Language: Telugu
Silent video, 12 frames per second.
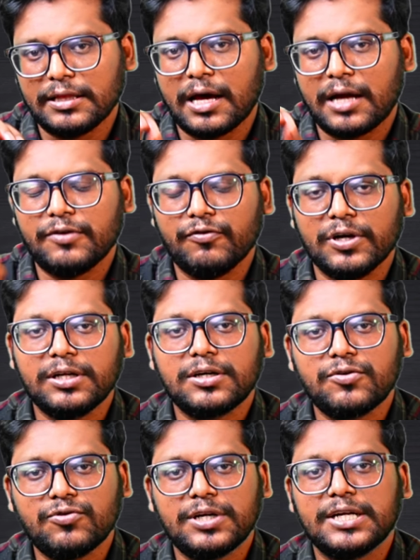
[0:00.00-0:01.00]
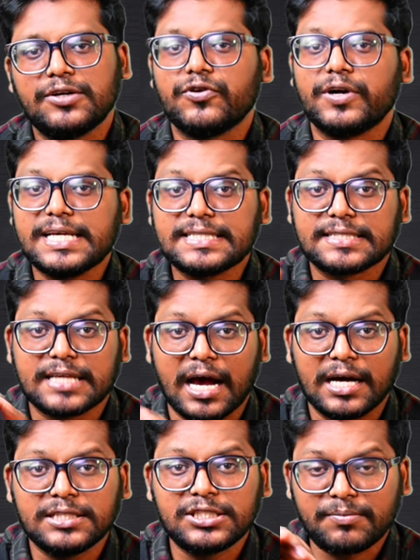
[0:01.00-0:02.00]
దాని వెనుక ఉండేటువంటి
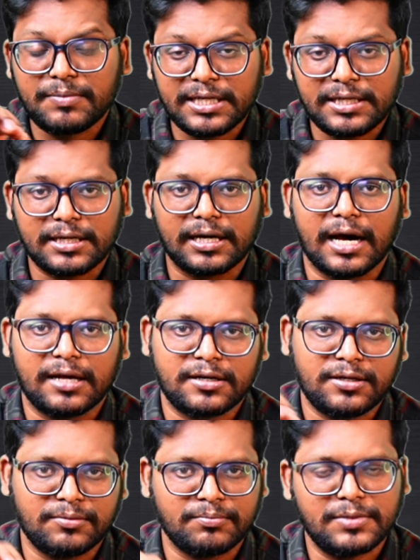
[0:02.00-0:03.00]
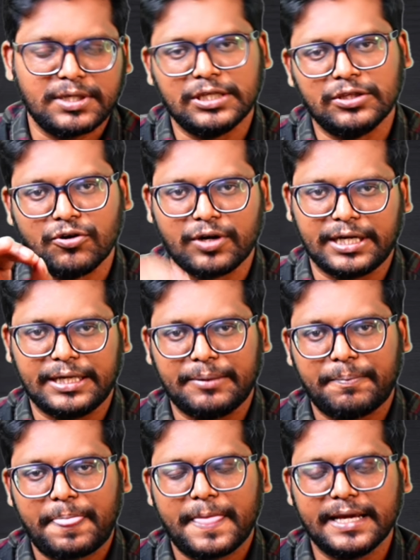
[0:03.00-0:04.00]
సహజమైన కారణం ఇదొకటి
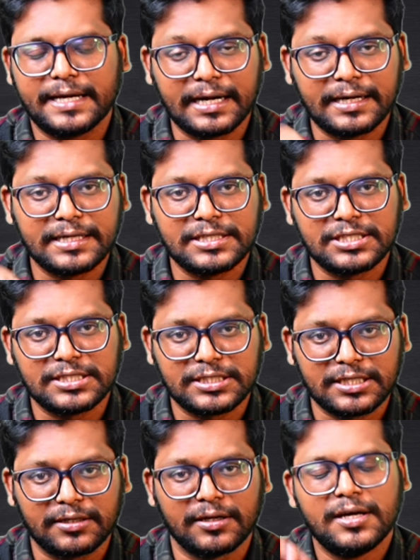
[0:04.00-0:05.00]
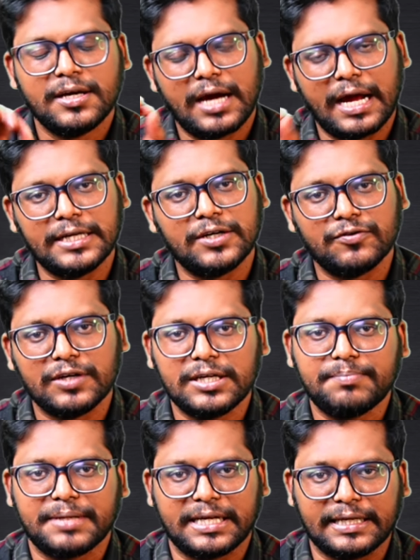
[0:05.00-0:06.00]
ఈ కండెన్జేషన్ అనేటువంటి
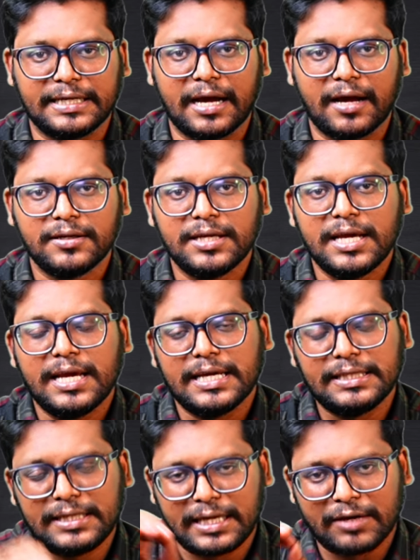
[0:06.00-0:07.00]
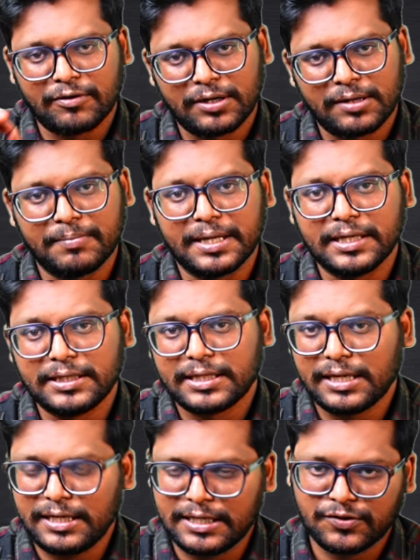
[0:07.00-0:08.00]
ప్రక్రియ ఇది కేవలం మరే
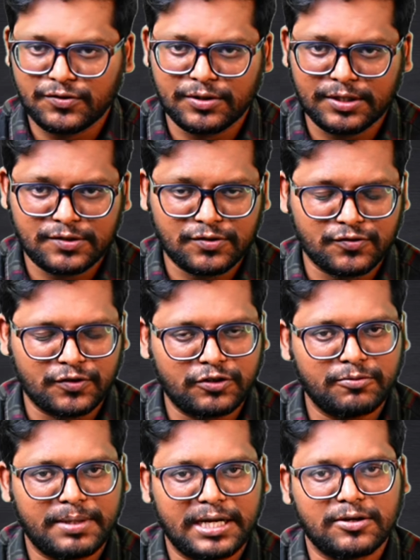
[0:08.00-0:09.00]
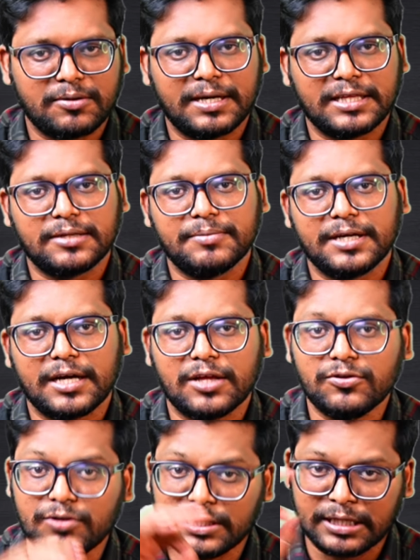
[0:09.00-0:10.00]
తల్లి యేసుక్రీస్తు స్వరూపాలకు మాత్రమే
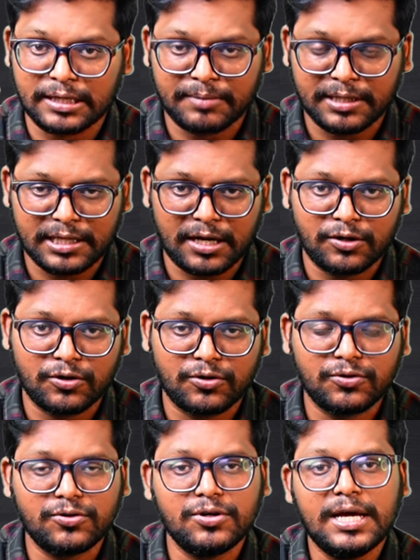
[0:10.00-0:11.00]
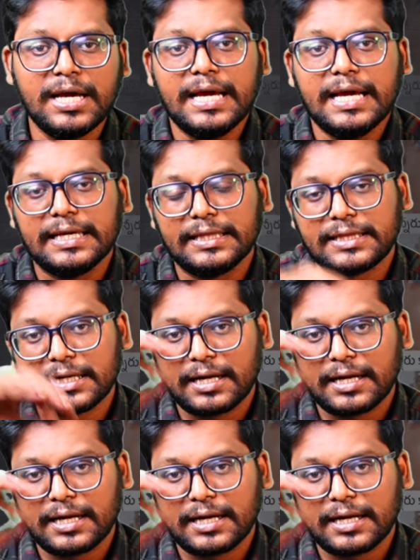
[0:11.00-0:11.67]
కాదు ఇతర మతాల్లోనూ ఇతర